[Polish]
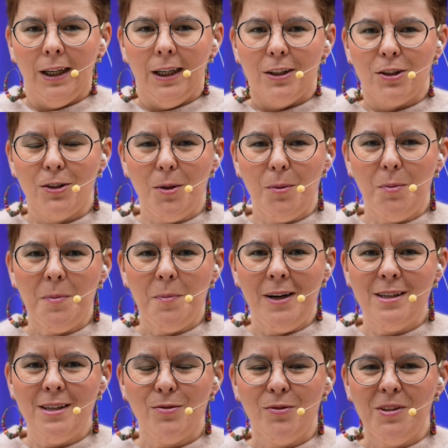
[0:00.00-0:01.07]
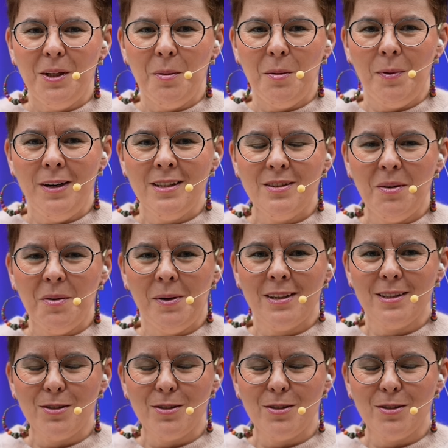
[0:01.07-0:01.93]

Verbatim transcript: Dzień dobry Państwu, witam Państwa bardzo